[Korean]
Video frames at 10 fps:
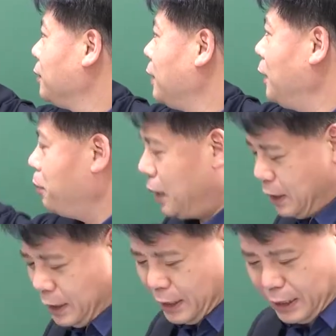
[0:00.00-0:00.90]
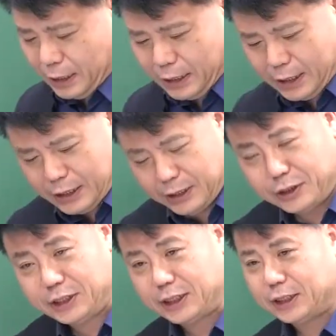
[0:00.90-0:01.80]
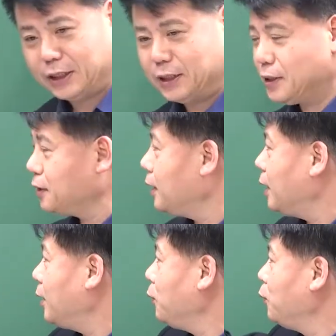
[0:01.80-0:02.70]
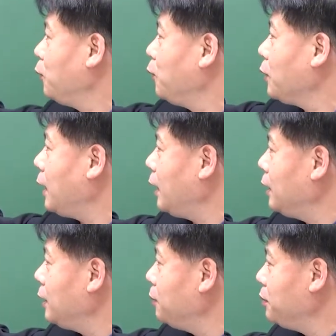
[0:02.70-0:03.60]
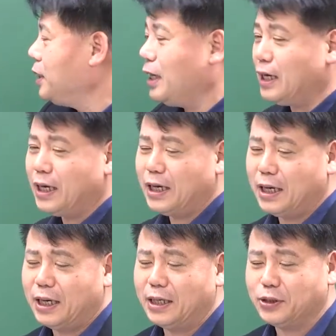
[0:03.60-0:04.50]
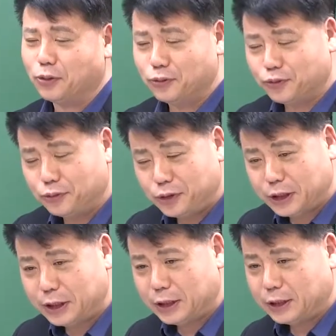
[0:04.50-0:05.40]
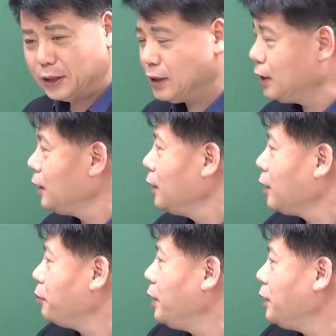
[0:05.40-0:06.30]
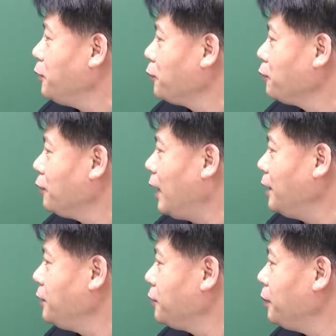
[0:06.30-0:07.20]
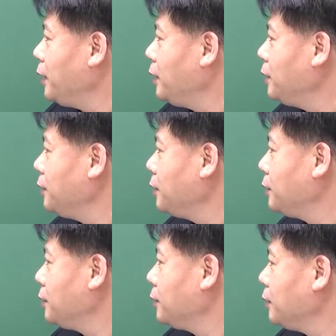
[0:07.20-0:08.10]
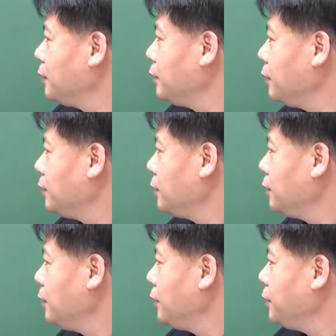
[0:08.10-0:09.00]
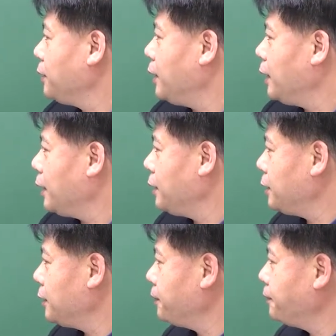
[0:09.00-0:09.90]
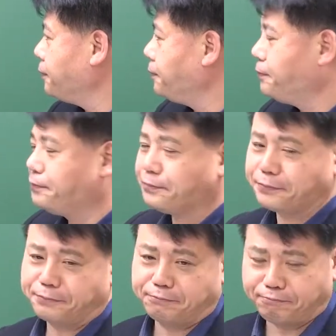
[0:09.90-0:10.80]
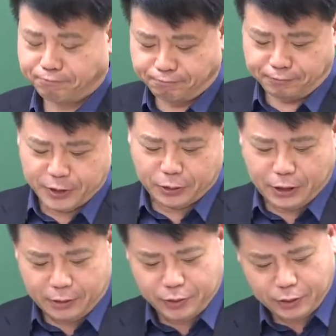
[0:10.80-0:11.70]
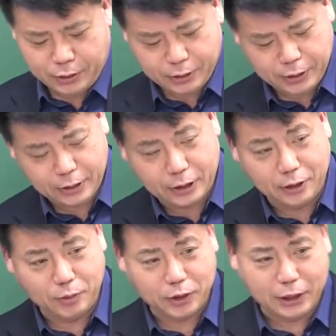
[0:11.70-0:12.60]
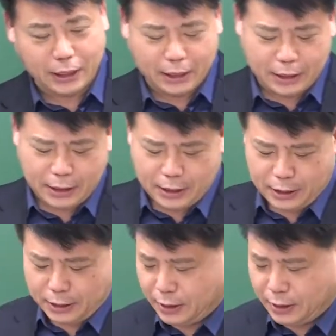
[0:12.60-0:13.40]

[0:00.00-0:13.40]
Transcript: k 파이 n 이거지 그런데 요 k는 비례 정수지 비례 정수를 안 쓰면은 이렇게 써야 되겠지 정답은 1번이다.